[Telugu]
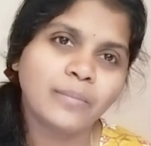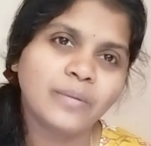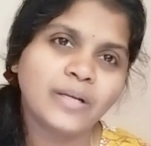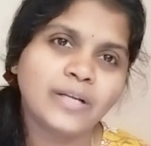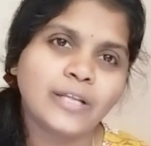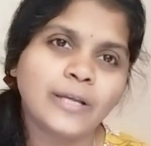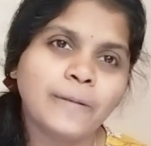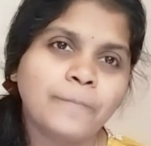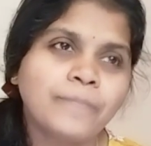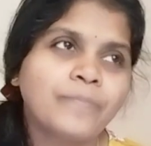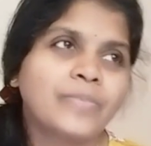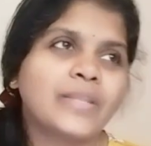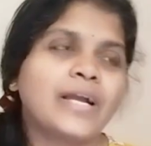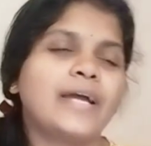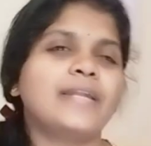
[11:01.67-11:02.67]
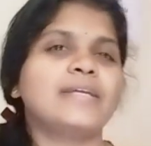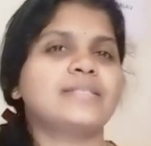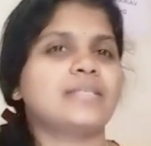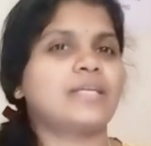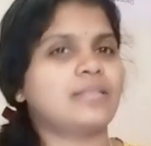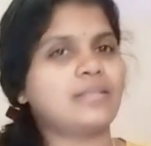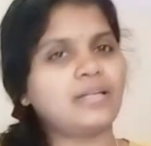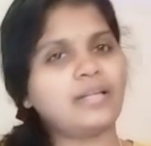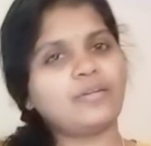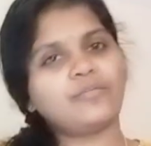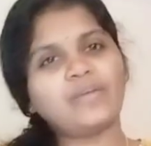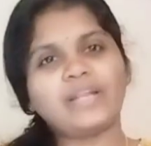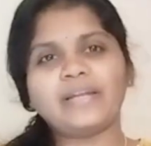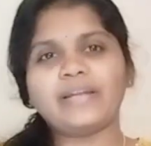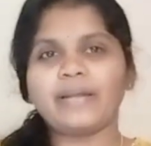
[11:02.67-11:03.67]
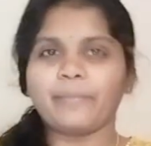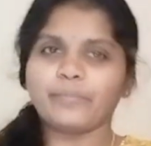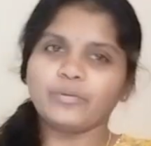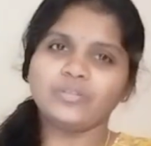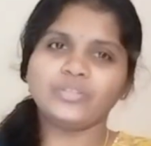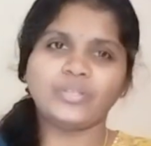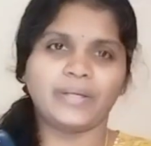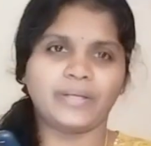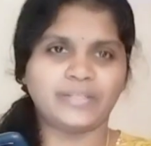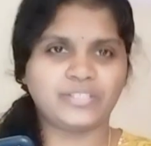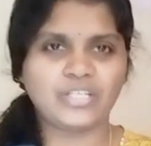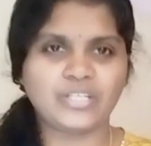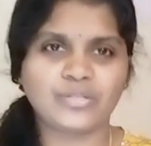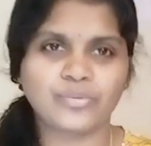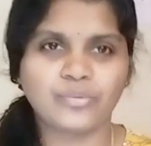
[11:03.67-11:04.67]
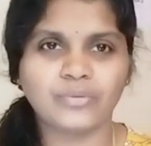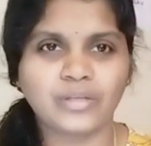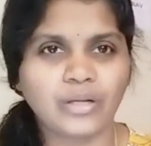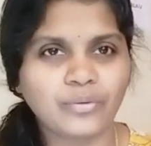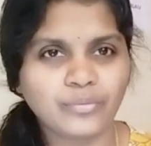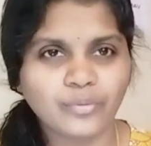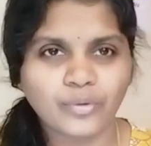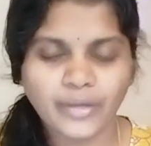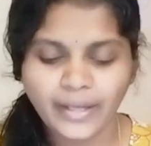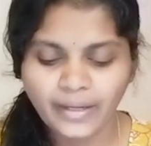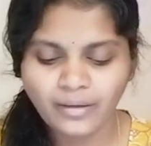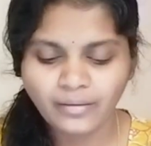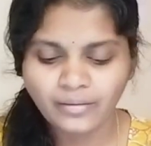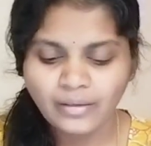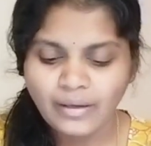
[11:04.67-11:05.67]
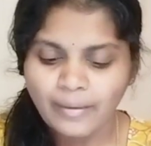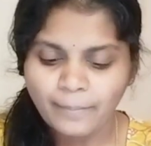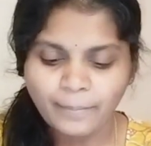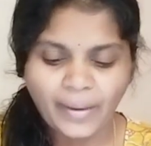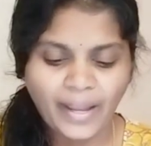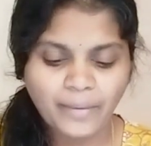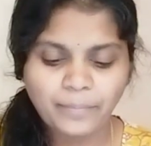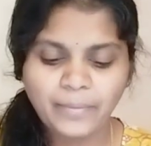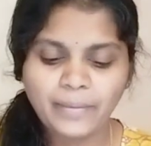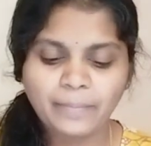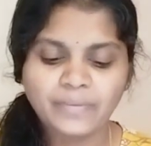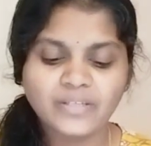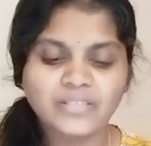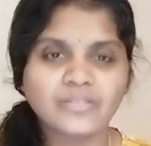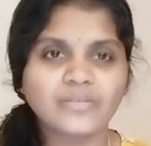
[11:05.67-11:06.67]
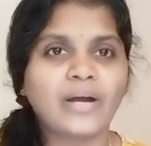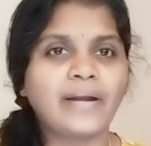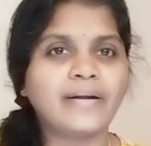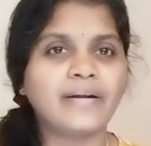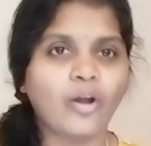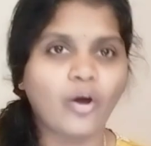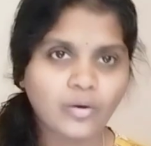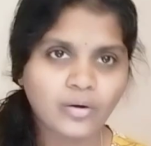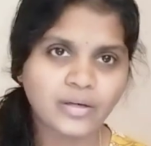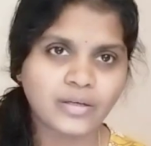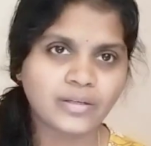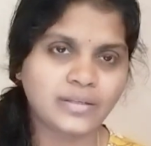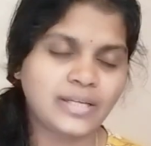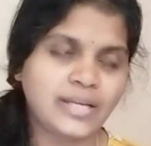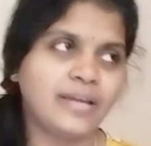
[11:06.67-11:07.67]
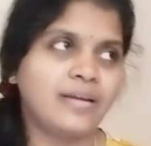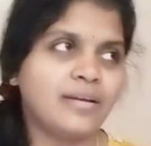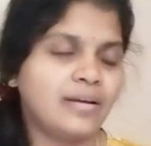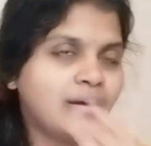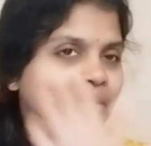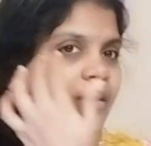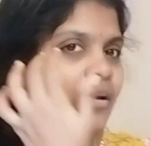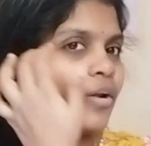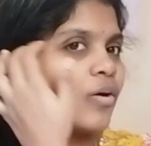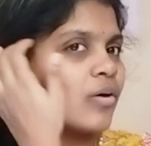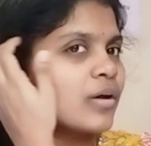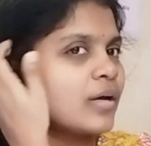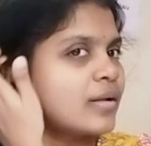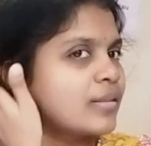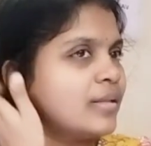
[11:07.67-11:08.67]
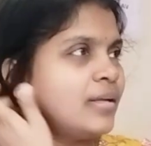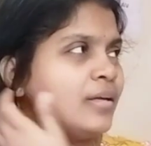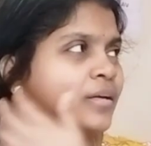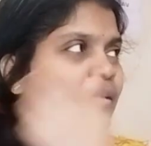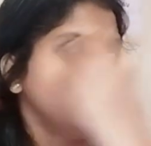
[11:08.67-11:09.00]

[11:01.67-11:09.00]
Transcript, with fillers: ఏమిటి అనేసి అయితే నేను వెళ్ళినప్పుడు షేర్ చేసుకుంటాను ఓకేనా బ్యాంక్ పేపర్స్ అండ్ లాకర్కి అంటే లాకర్ది